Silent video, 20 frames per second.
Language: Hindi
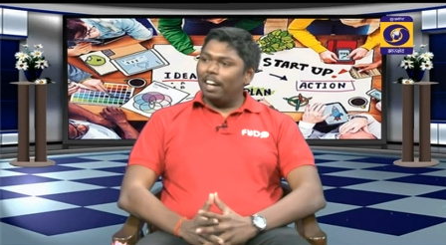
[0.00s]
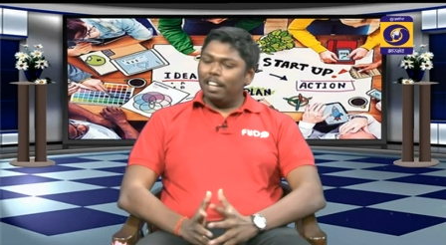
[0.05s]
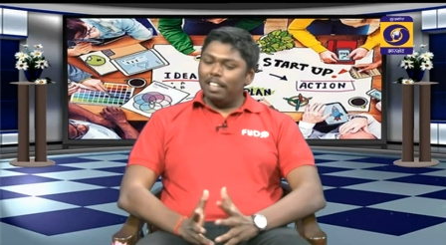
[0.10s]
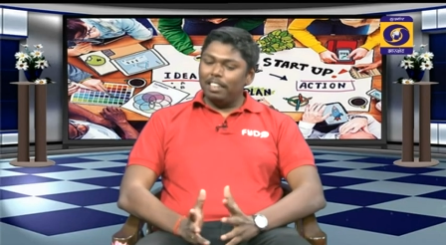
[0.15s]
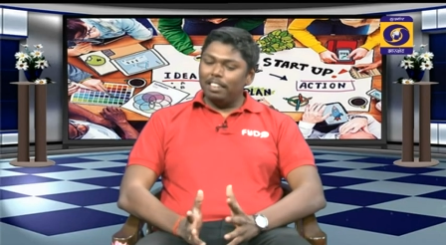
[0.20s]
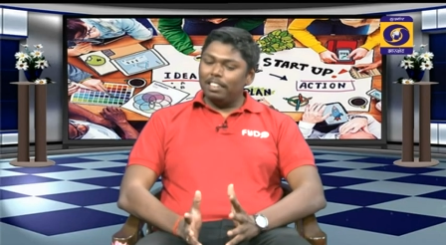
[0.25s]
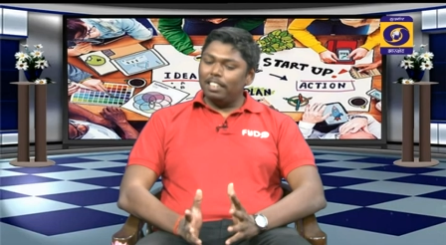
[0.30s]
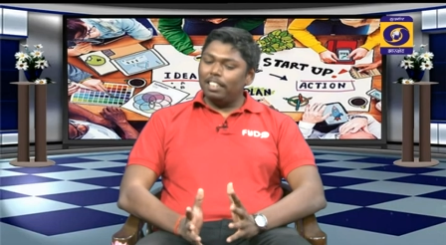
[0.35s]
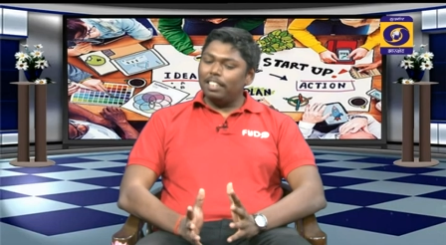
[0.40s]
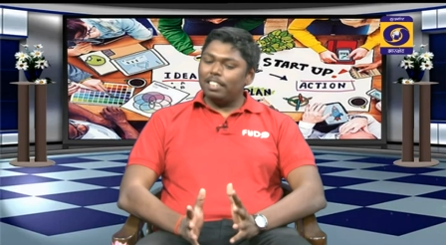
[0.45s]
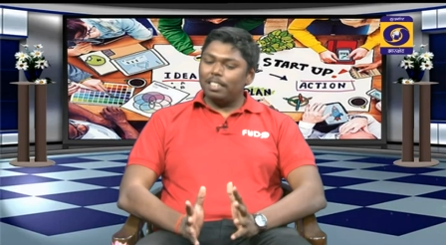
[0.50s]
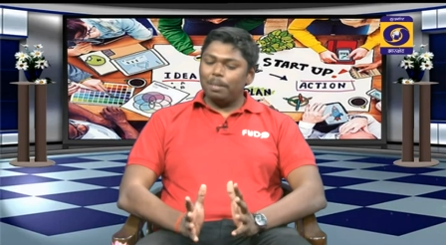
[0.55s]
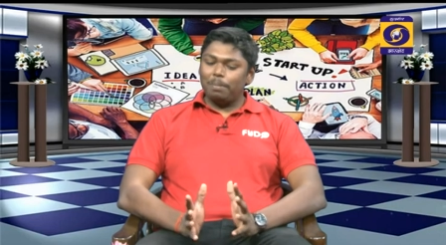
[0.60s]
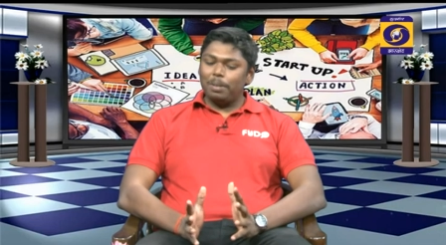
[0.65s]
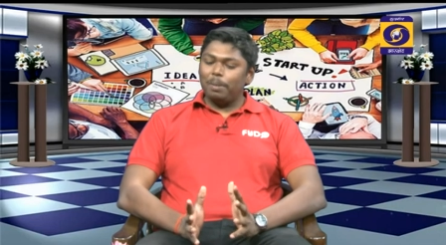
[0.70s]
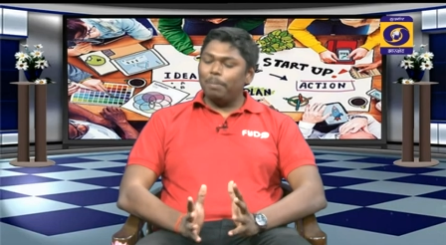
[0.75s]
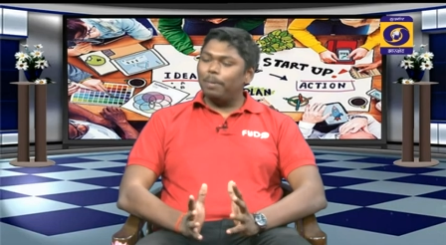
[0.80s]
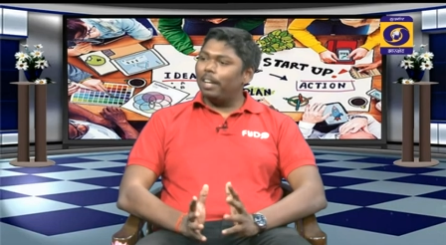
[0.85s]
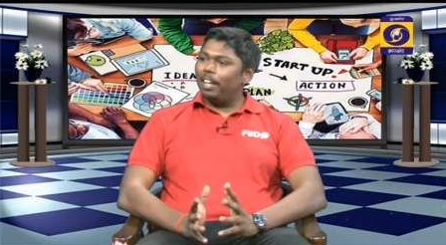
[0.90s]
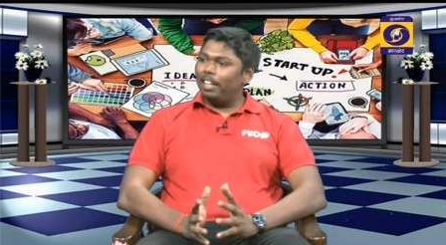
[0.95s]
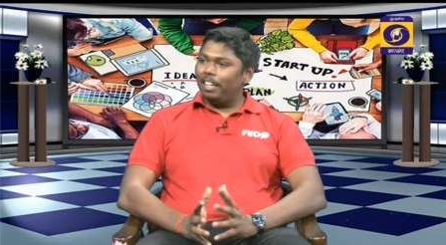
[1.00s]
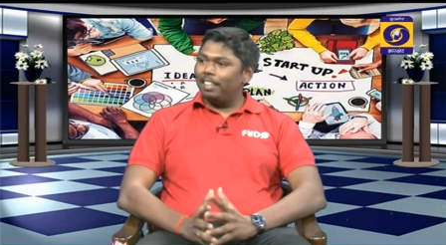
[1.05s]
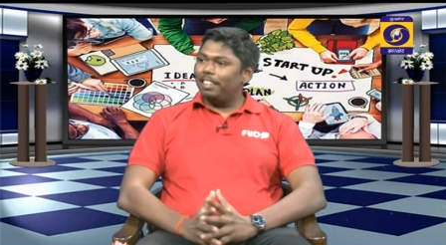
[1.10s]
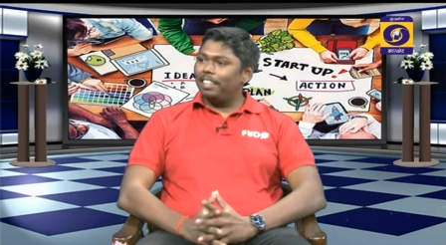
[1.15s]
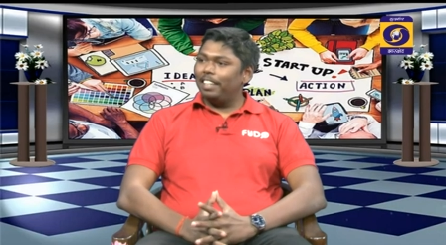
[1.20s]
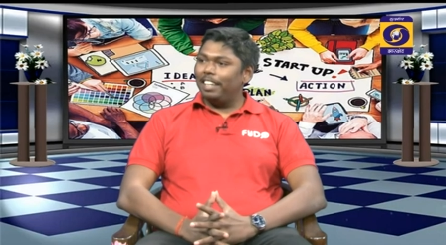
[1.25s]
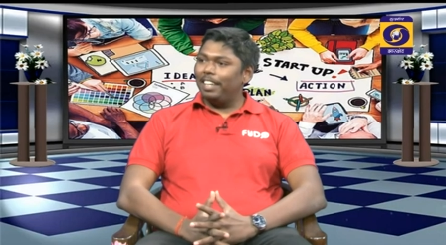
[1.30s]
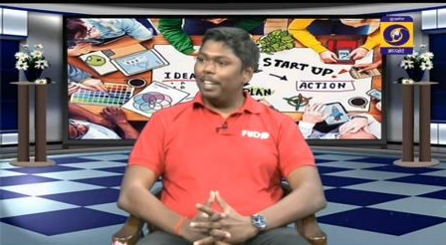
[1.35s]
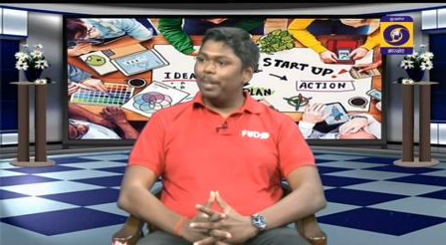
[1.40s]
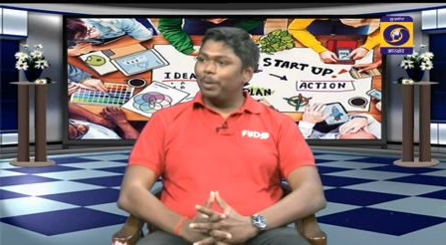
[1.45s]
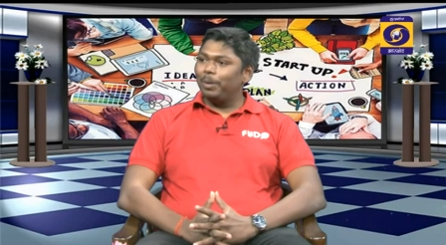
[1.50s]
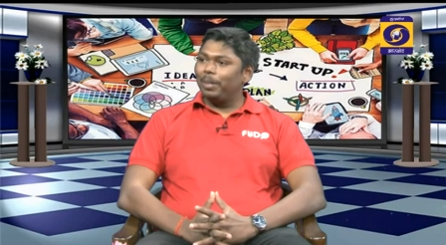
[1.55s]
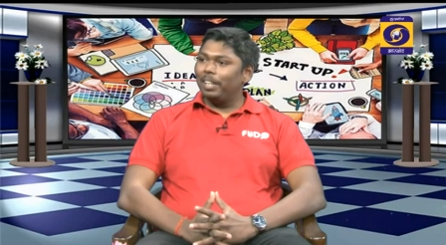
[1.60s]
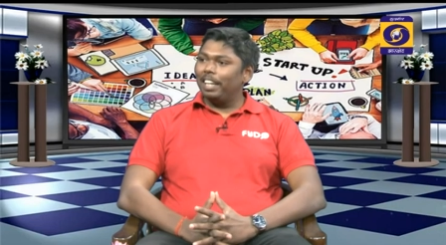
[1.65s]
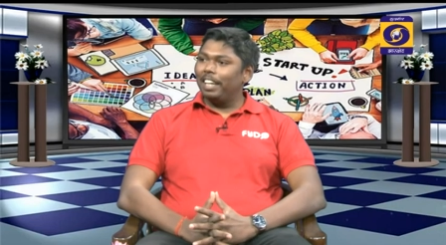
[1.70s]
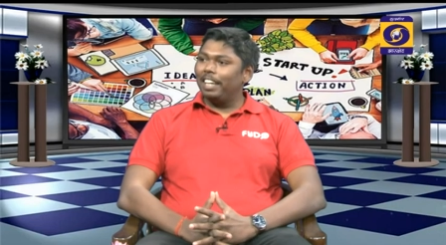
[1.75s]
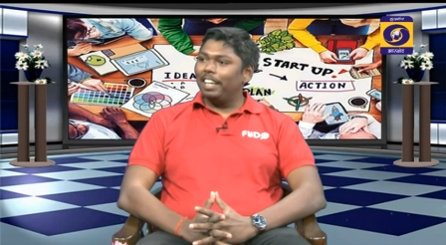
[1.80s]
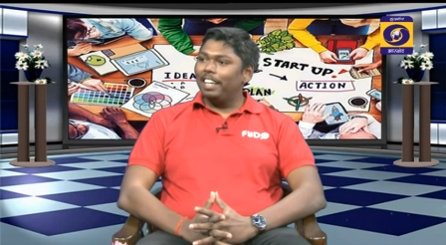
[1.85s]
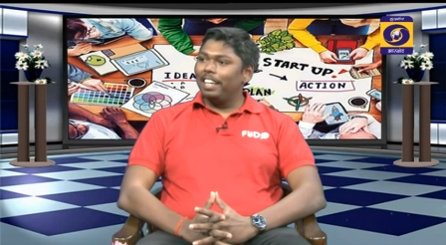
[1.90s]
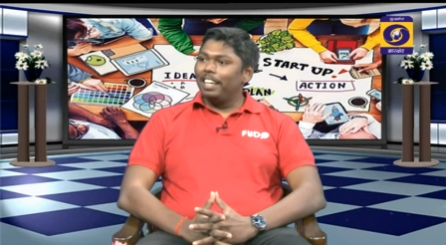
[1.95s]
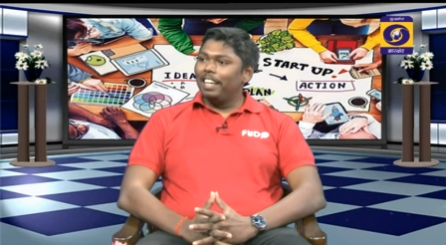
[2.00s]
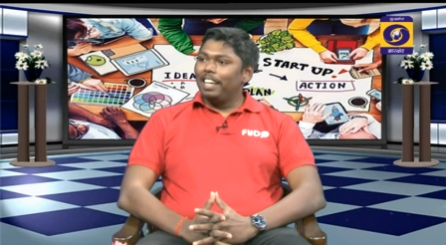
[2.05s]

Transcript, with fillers: अंतर सबसे बड़ा ही अंतर ये होता है